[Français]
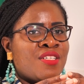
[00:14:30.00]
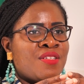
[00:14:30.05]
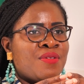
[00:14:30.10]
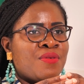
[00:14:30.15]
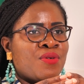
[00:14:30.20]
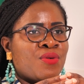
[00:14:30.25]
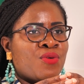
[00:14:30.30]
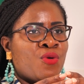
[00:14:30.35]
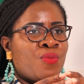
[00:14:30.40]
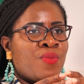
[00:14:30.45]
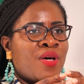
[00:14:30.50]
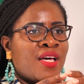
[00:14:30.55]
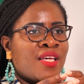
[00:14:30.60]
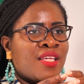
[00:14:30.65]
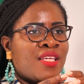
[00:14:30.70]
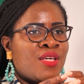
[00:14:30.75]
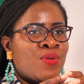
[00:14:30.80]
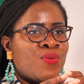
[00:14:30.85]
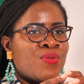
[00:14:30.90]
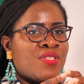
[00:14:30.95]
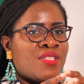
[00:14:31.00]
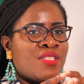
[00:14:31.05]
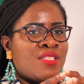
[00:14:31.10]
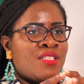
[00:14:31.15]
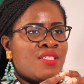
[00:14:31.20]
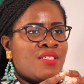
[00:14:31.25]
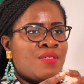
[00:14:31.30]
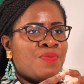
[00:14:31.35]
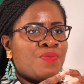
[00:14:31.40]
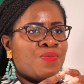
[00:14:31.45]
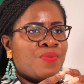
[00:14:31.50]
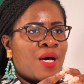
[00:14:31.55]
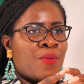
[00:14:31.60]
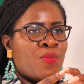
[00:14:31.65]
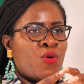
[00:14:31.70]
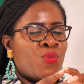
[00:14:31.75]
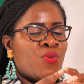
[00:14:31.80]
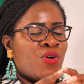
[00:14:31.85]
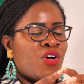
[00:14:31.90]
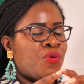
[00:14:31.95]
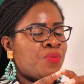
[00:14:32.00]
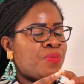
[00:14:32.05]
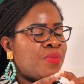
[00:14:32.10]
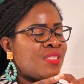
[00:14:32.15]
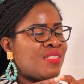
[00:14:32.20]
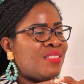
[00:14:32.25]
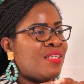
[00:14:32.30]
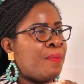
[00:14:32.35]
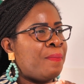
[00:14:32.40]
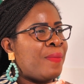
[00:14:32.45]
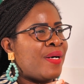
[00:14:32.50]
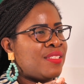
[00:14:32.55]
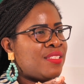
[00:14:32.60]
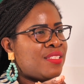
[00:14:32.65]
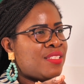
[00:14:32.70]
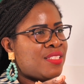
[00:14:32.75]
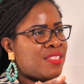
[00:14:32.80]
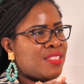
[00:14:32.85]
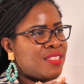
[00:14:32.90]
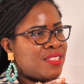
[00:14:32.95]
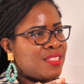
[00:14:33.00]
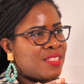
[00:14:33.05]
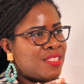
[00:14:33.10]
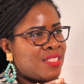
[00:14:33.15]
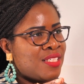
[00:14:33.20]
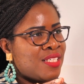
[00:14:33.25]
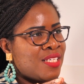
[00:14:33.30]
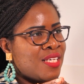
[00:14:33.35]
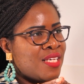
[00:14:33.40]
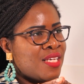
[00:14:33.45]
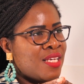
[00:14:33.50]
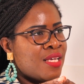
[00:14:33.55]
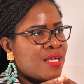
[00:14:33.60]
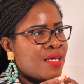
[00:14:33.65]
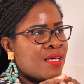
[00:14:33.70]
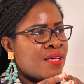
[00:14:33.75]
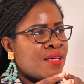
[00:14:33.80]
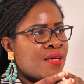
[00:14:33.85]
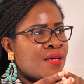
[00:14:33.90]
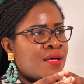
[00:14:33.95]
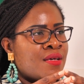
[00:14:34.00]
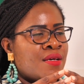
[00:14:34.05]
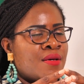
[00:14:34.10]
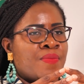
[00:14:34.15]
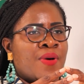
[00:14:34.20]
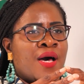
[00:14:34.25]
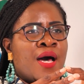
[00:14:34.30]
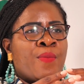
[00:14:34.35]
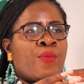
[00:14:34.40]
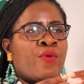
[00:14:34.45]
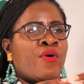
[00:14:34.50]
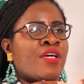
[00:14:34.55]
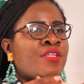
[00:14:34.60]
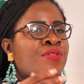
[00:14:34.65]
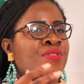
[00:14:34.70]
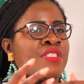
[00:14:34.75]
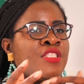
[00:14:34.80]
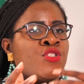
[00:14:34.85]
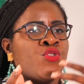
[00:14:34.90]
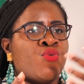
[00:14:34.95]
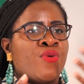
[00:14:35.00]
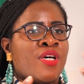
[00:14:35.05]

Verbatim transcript: j'ai remarqué aussi par moments un manque d'empathie par rapport à une